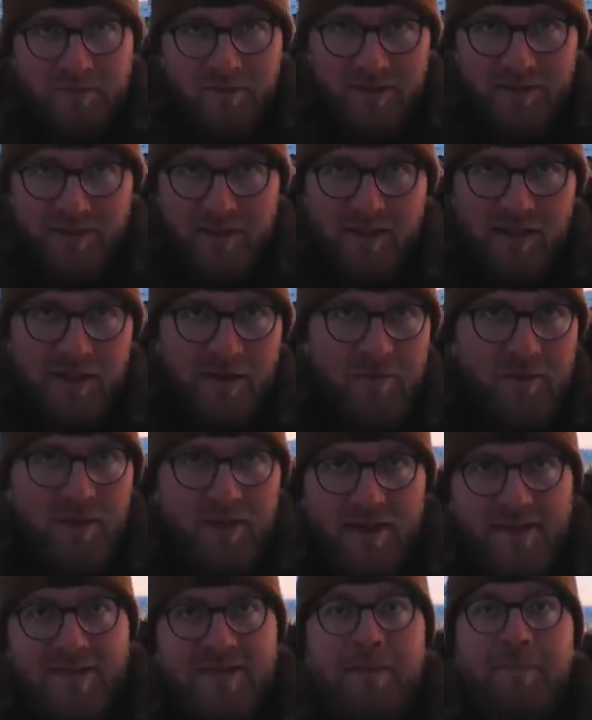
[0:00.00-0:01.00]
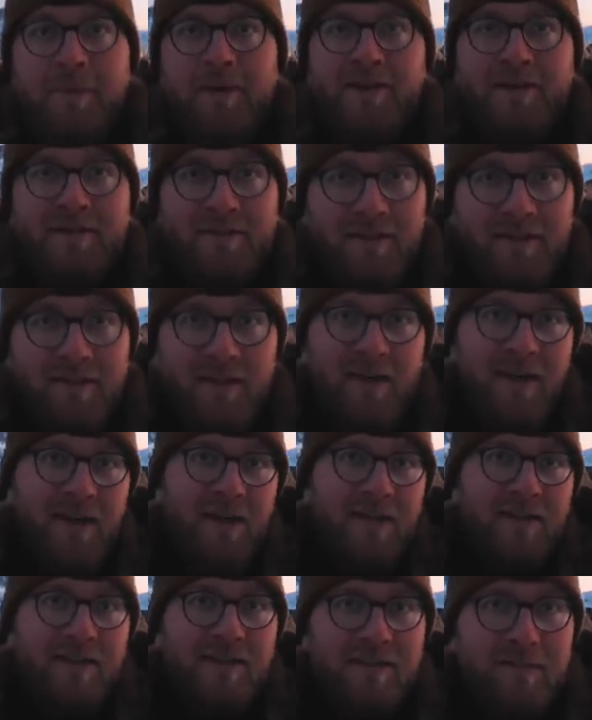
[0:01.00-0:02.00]
które zdarzają się raz na parę dni,
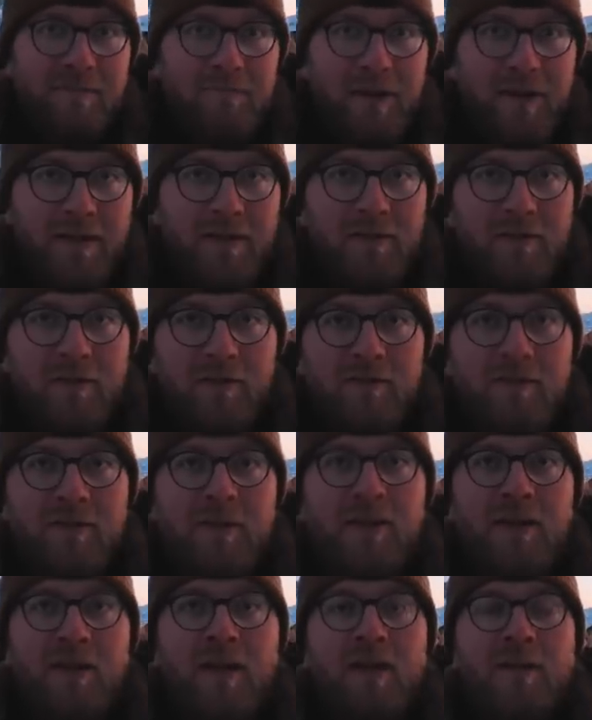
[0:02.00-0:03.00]
czasem parę tygodni,